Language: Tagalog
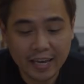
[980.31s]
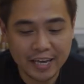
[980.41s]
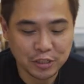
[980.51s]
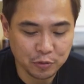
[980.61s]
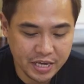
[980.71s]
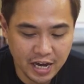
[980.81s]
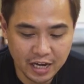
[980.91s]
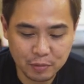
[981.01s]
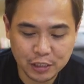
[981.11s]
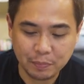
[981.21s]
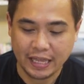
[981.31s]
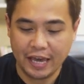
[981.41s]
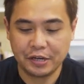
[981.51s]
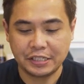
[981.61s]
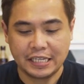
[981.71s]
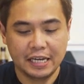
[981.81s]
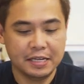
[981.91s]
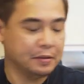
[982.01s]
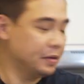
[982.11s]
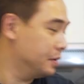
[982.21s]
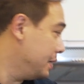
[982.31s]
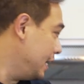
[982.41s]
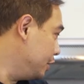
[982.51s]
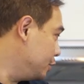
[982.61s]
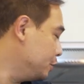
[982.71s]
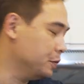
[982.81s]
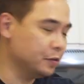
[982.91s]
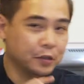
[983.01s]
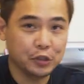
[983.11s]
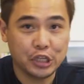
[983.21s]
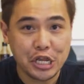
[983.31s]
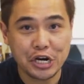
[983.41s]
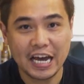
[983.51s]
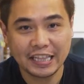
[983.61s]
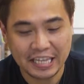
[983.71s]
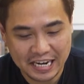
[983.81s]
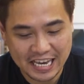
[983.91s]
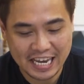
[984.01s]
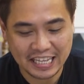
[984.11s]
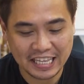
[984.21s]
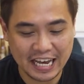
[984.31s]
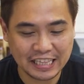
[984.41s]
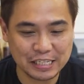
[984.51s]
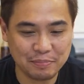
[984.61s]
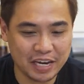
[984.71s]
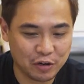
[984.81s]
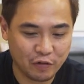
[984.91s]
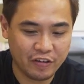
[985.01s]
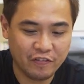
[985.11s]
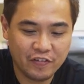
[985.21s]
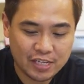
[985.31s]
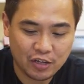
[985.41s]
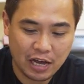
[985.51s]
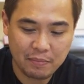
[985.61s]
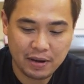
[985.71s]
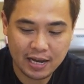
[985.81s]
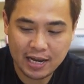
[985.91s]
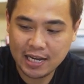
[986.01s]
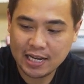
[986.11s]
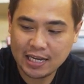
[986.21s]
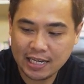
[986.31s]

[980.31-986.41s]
Okay, so may unbox pa tayo ng Bali yung, yung dinner natin, iniinitan natin sa microwave. habang